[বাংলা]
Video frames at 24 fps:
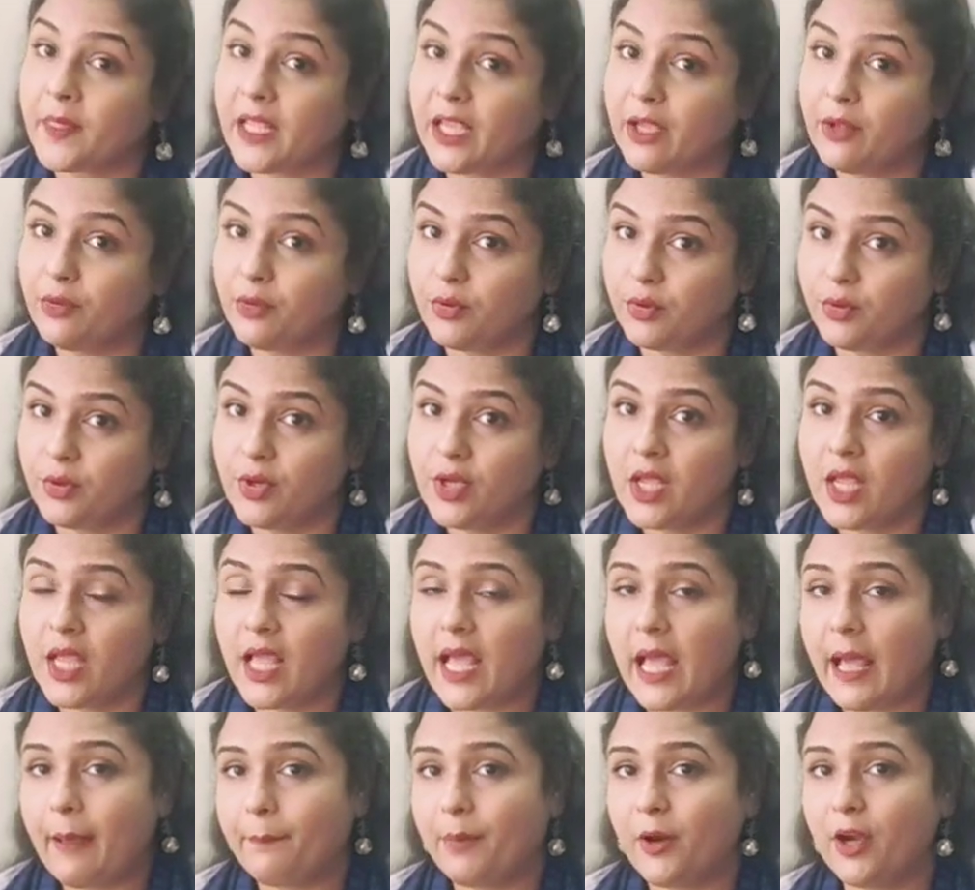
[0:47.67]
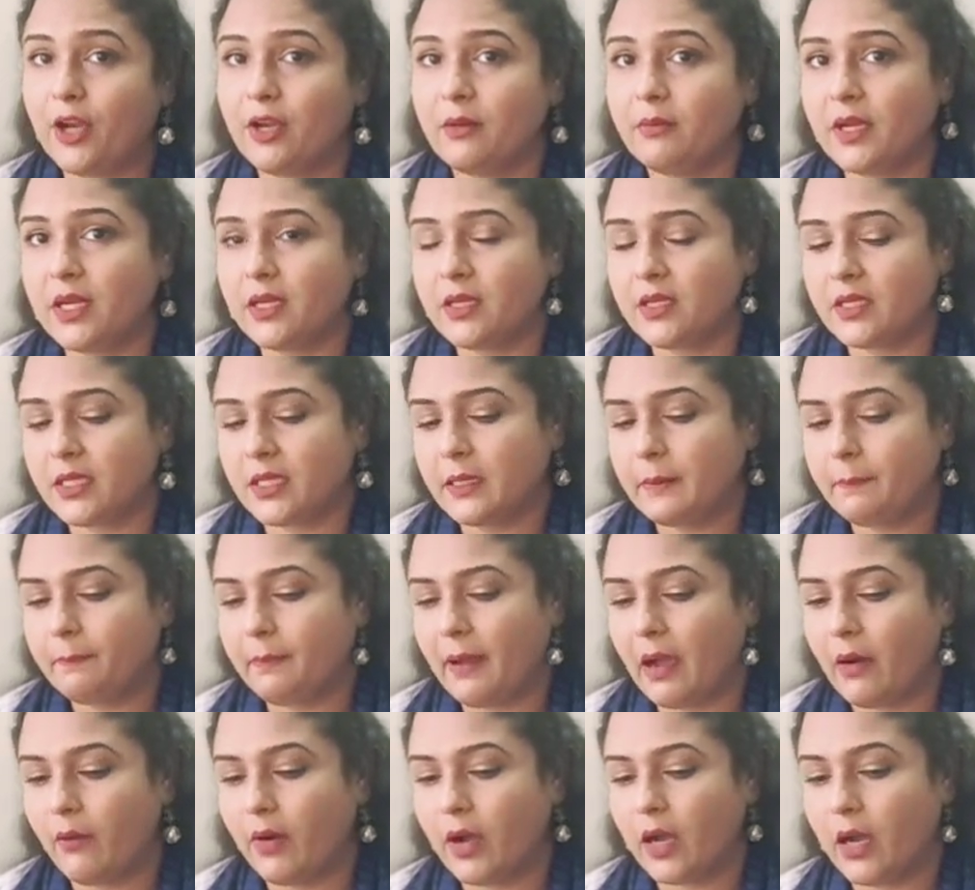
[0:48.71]
কিন্তু অ্যাপয়েন্টমেন্টটি
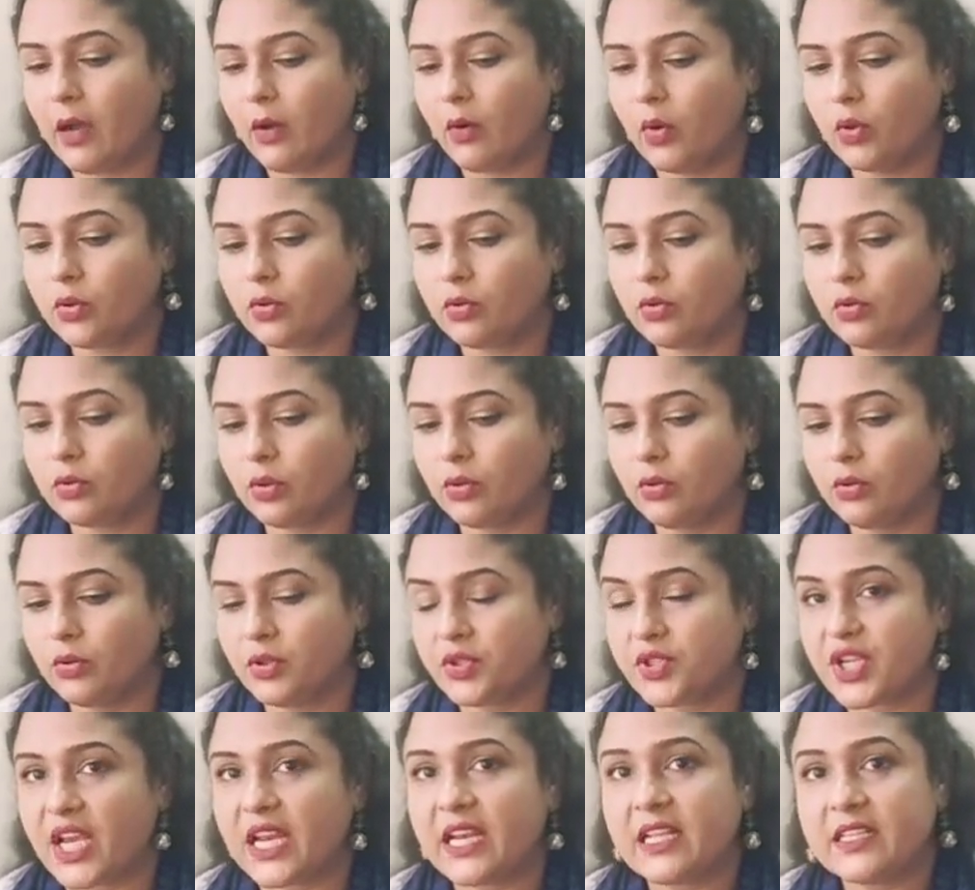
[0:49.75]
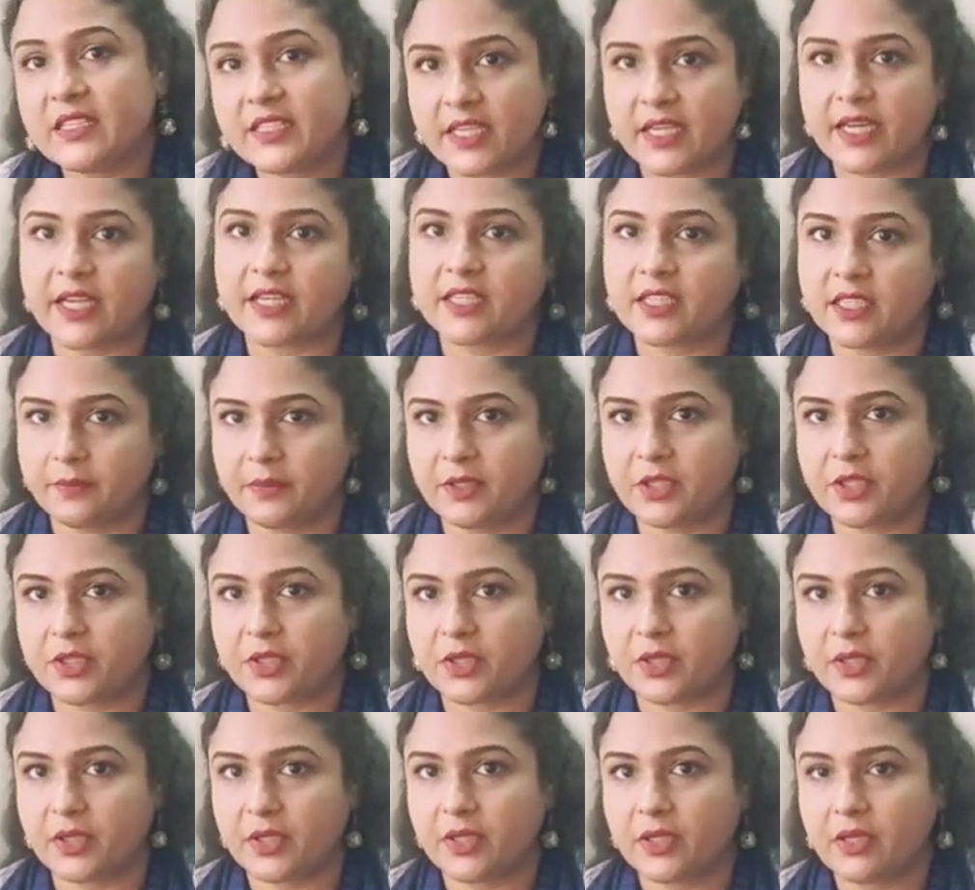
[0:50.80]
পাওয়া অত্যন্ত চ্যালেঞ্জের একটি
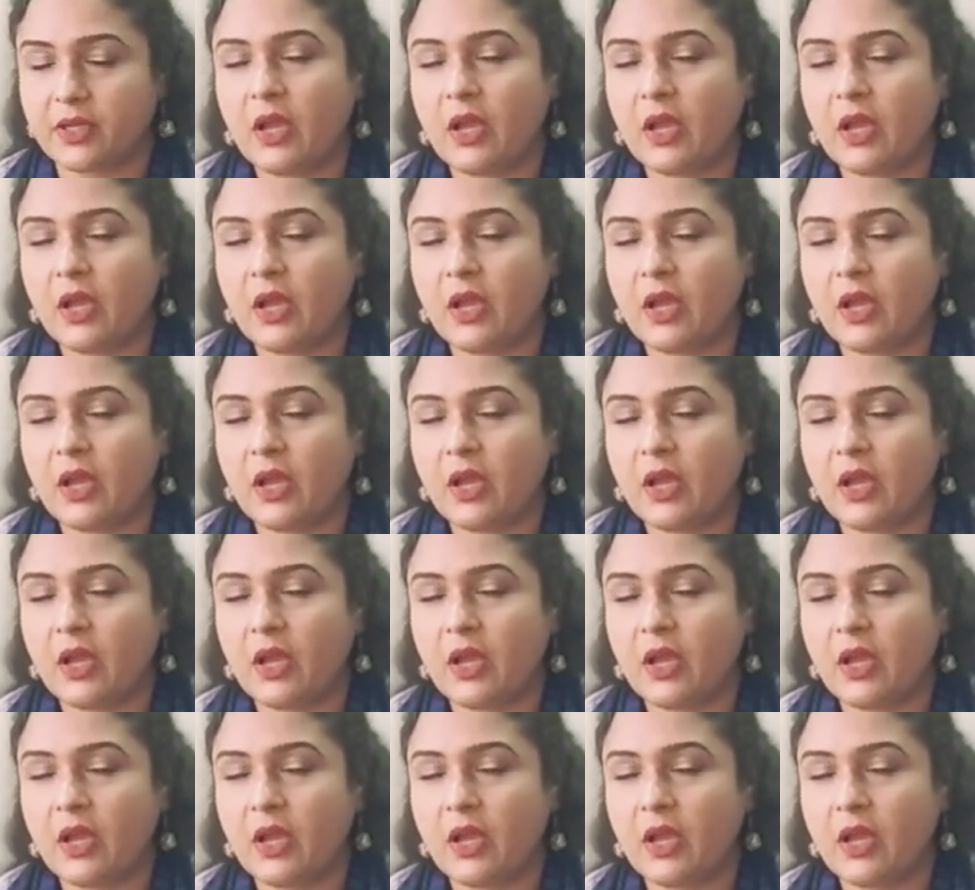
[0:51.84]
বিষয়